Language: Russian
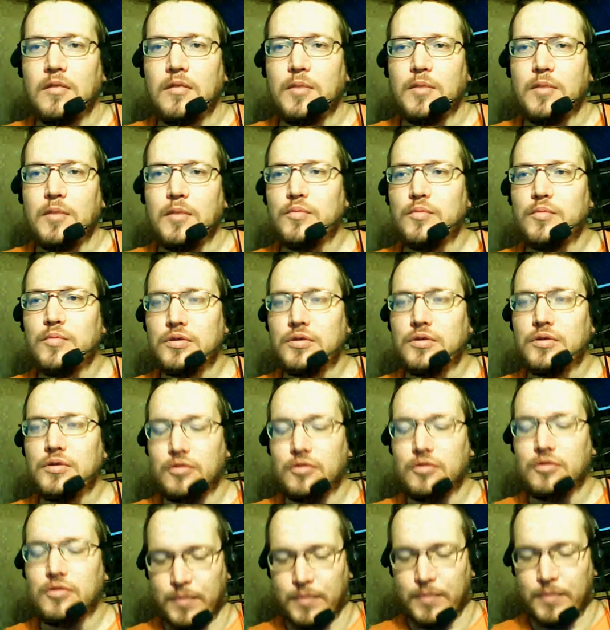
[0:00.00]
Потом
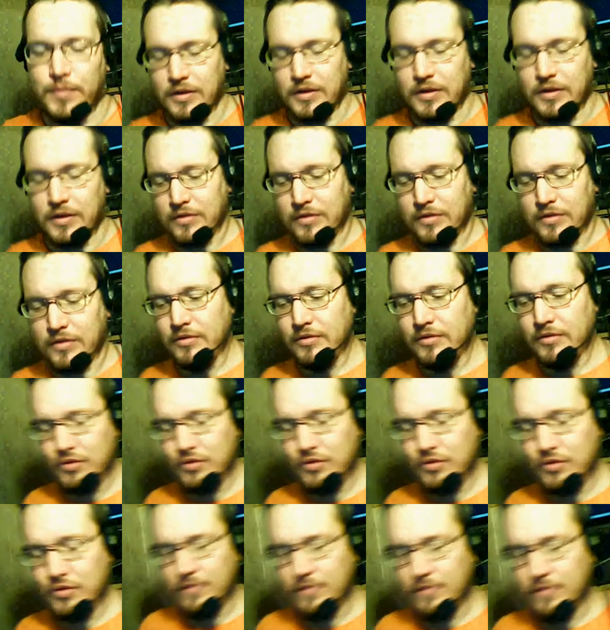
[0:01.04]
скобки, которые
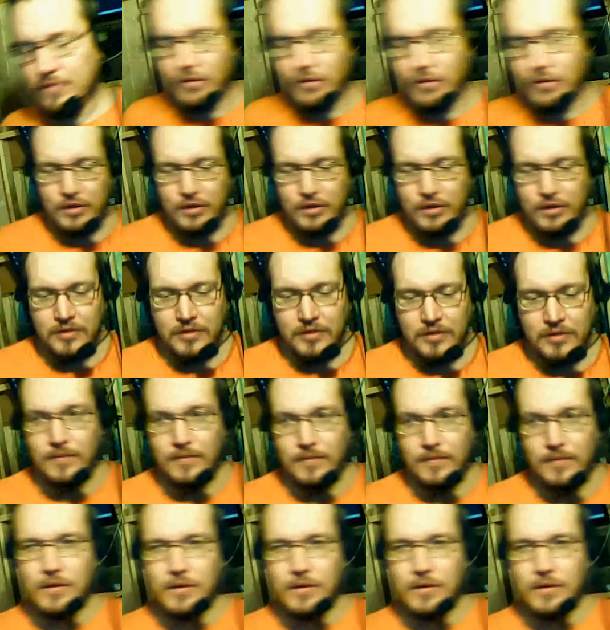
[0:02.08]
уже вложены,